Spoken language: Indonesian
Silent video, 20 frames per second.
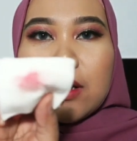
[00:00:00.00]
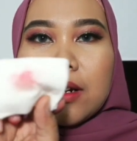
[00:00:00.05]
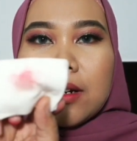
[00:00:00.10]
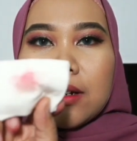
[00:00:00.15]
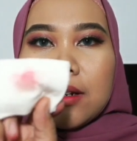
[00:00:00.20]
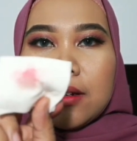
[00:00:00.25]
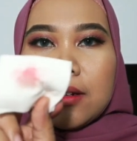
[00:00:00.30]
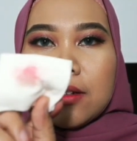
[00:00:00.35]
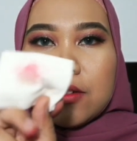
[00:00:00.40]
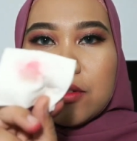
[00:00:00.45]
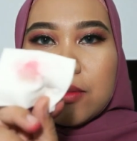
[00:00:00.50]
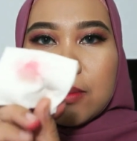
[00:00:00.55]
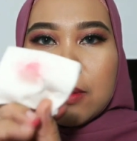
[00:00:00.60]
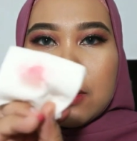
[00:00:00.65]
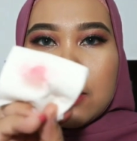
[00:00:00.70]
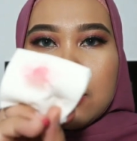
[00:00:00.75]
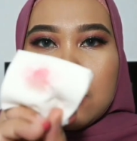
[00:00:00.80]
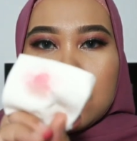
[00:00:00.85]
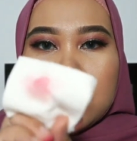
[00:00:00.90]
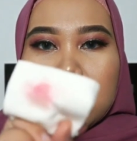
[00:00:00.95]
dan ini
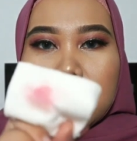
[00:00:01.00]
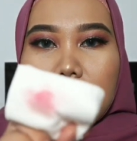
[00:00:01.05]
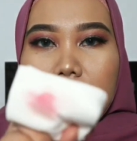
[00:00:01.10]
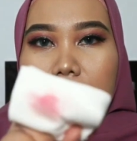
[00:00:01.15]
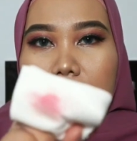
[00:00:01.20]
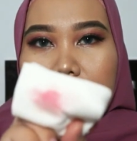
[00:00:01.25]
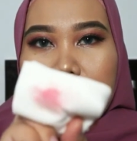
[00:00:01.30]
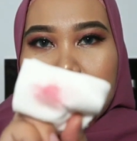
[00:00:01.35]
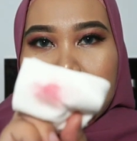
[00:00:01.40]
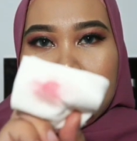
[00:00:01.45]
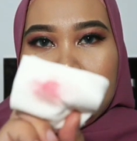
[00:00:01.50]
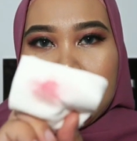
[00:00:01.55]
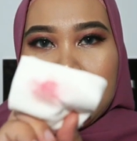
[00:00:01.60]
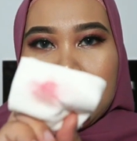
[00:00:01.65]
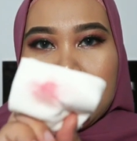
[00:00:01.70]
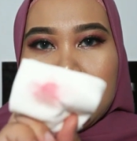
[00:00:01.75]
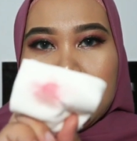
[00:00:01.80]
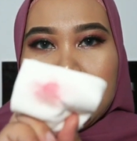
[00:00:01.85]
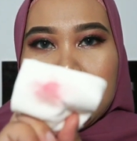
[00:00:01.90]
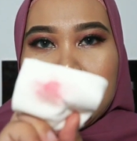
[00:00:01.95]
cuma dikit doang
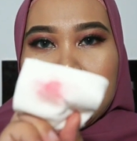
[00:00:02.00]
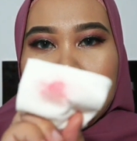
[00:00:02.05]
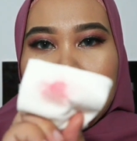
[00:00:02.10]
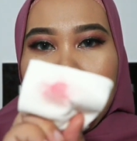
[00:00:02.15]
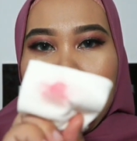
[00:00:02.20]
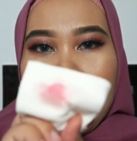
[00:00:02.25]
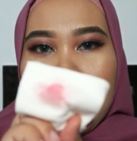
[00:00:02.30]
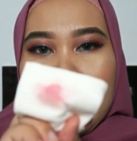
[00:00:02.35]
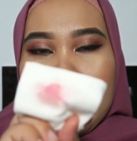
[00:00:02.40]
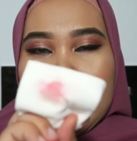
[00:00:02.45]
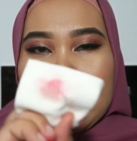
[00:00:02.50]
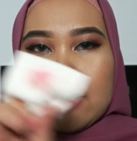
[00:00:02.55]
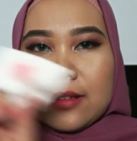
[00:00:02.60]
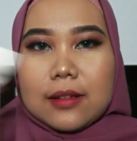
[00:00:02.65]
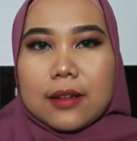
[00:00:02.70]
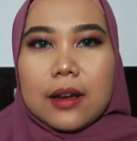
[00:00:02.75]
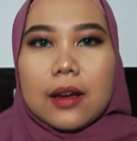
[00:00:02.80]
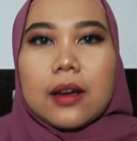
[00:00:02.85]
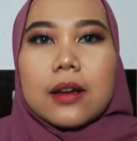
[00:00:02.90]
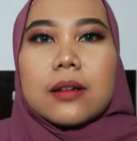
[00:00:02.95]

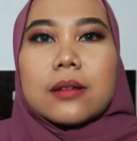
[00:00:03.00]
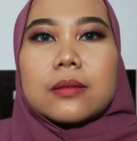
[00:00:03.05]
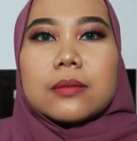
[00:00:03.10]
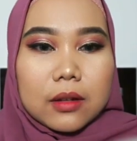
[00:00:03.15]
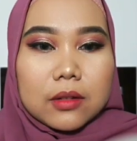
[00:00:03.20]
keangkatnya